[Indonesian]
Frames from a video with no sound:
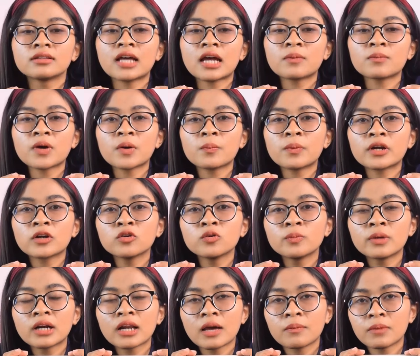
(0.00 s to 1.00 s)
Tanpa
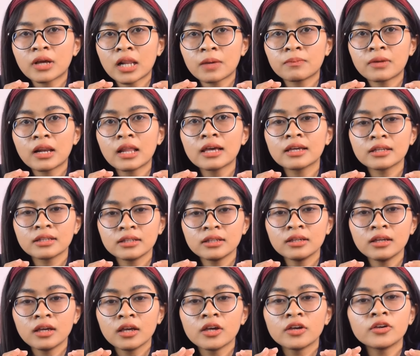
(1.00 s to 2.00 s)
perlu berlama-lama
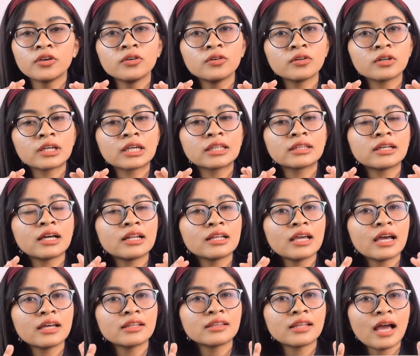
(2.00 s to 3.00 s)
lagi, yuk kita
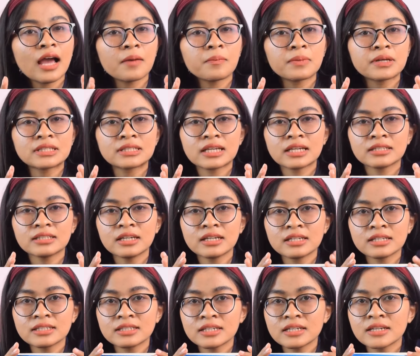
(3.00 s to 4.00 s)
lihat apa saja
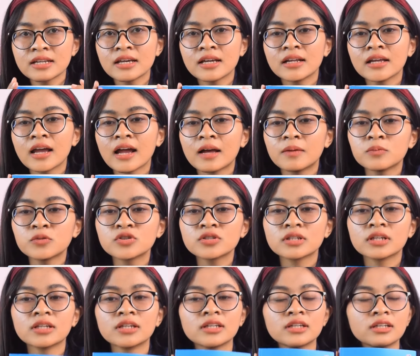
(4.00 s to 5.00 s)
isi dari
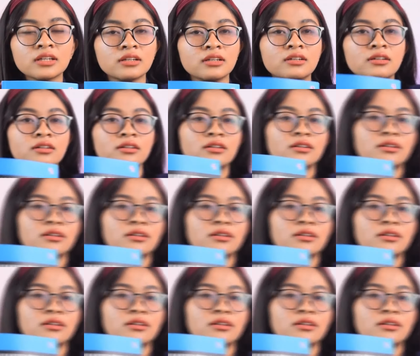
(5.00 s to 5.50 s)
kamus ini.